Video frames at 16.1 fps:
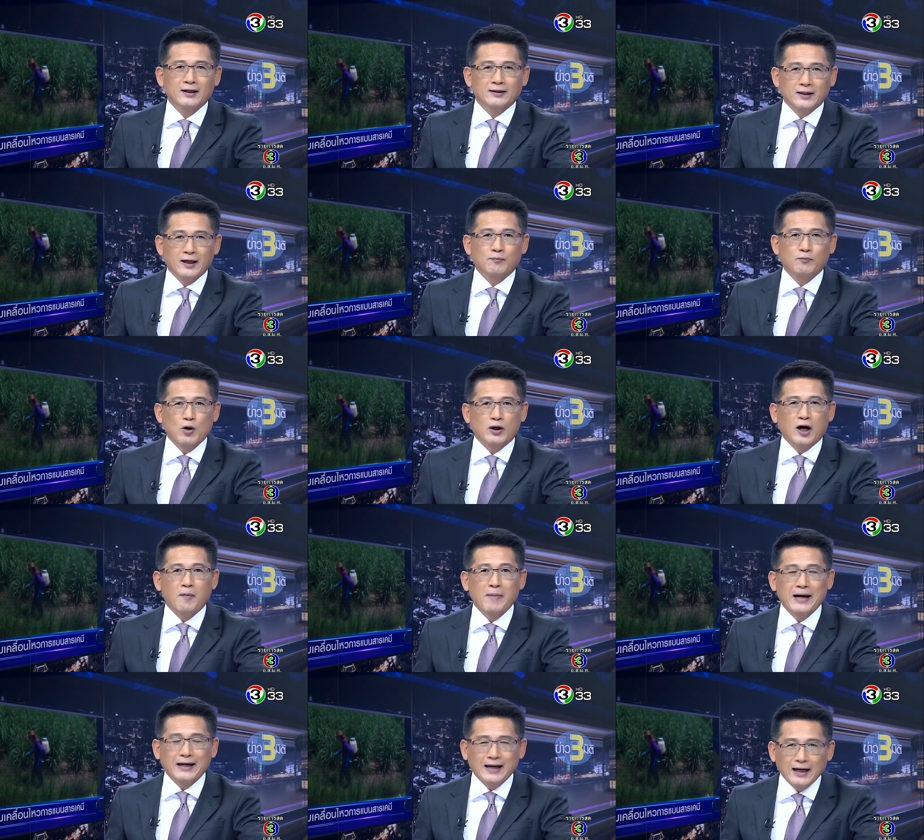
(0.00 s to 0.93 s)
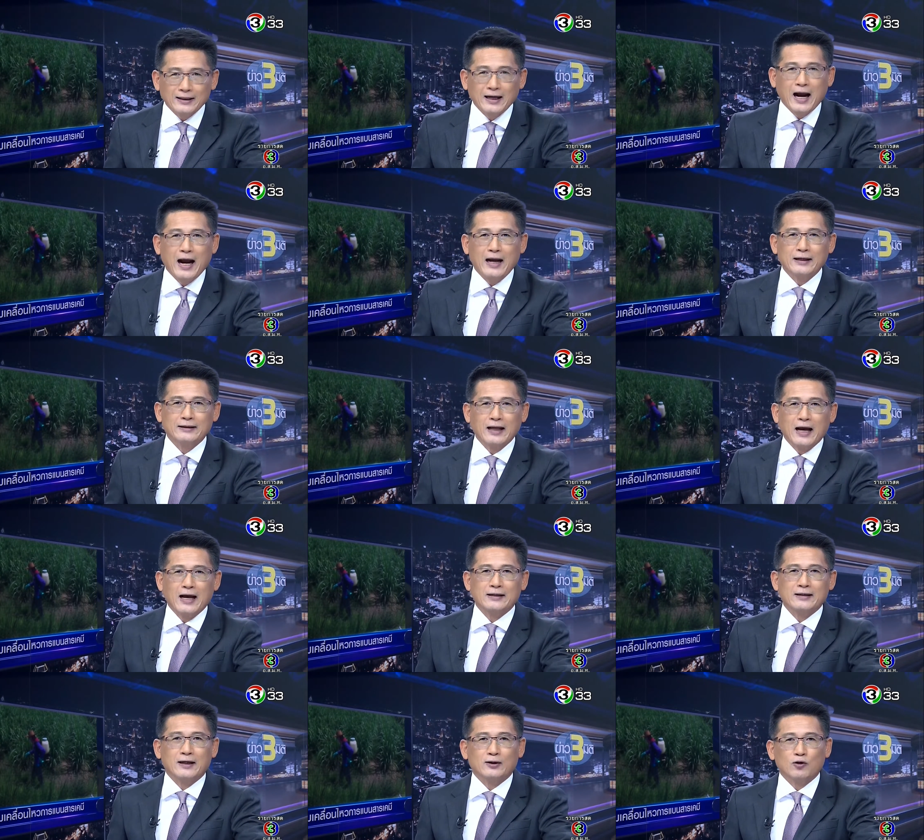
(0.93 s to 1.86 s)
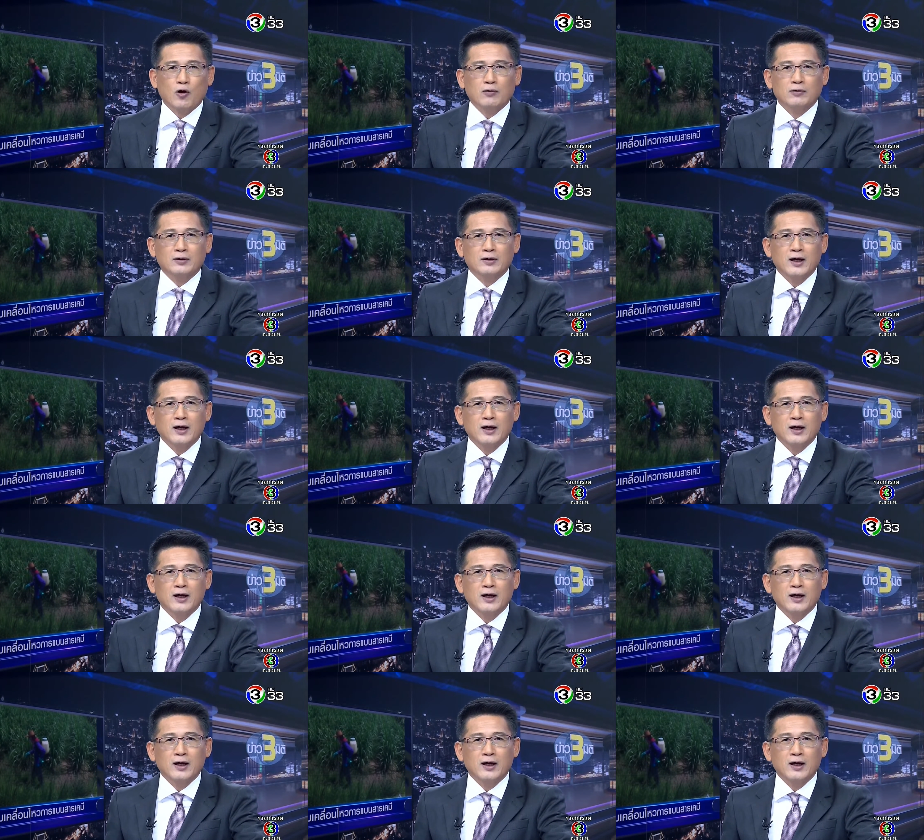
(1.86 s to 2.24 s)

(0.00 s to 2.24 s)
ซึ่งพวกเขาไม่คัดค้านถ้าจะต้อง